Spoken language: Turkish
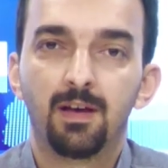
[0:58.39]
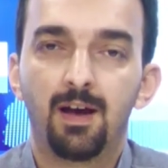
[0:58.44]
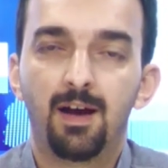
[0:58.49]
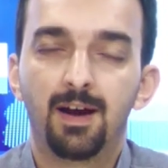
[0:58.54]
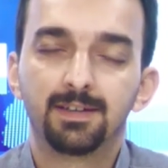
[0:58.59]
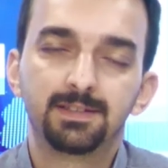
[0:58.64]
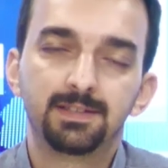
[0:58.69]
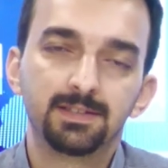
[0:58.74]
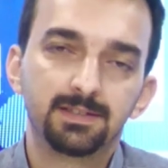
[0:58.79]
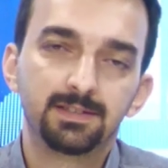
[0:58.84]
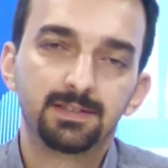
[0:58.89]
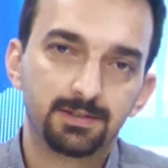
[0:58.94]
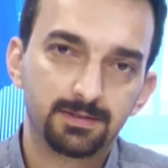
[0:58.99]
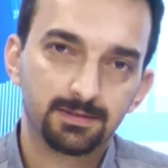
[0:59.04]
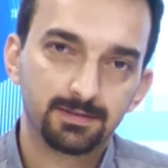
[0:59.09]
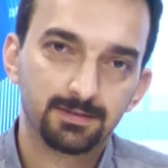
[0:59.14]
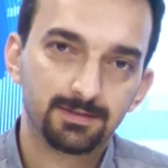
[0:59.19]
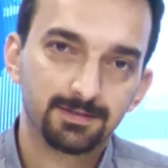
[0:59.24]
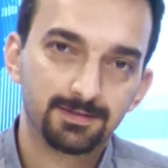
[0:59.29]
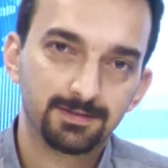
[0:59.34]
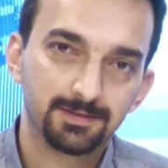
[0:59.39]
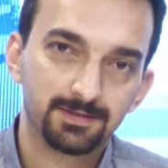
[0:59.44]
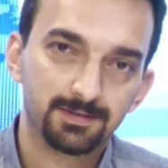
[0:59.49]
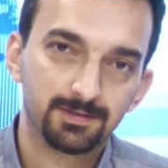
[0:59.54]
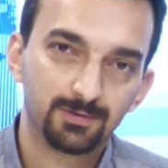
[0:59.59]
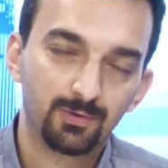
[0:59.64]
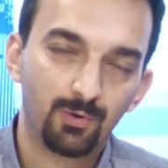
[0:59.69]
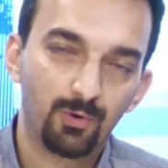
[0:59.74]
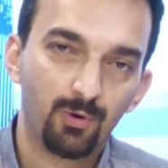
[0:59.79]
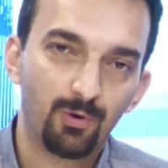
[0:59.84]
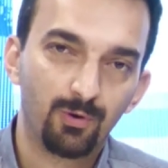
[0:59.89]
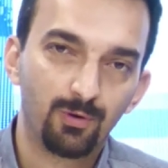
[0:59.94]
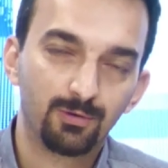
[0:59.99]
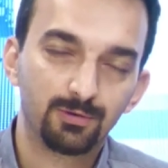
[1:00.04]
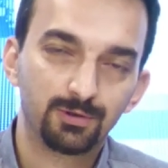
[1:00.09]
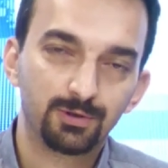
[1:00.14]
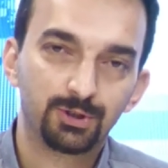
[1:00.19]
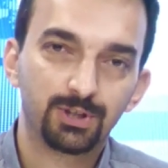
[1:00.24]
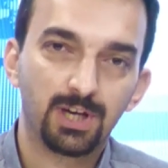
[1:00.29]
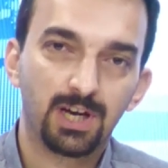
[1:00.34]
Artık
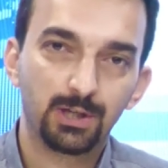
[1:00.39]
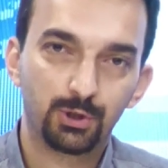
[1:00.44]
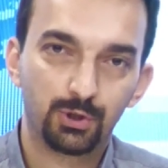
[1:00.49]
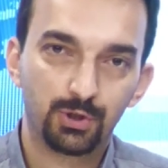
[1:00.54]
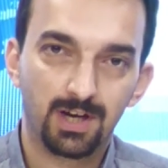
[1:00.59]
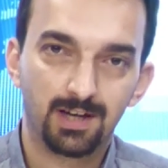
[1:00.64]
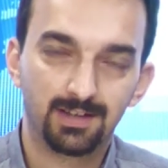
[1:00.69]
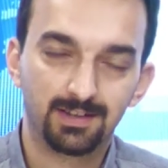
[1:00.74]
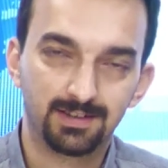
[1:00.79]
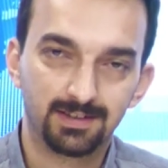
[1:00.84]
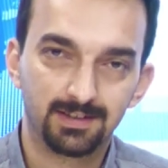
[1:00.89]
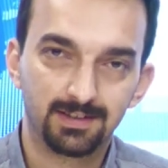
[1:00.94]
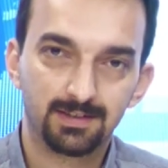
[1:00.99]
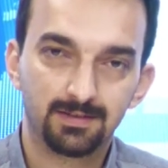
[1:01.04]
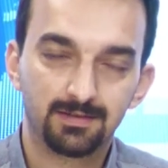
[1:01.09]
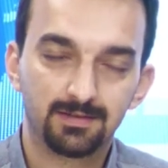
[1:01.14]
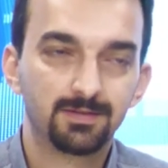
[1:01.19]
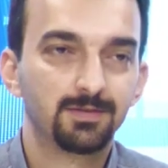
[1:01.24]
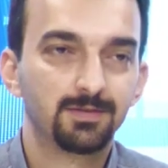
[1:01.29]
o şaşalı,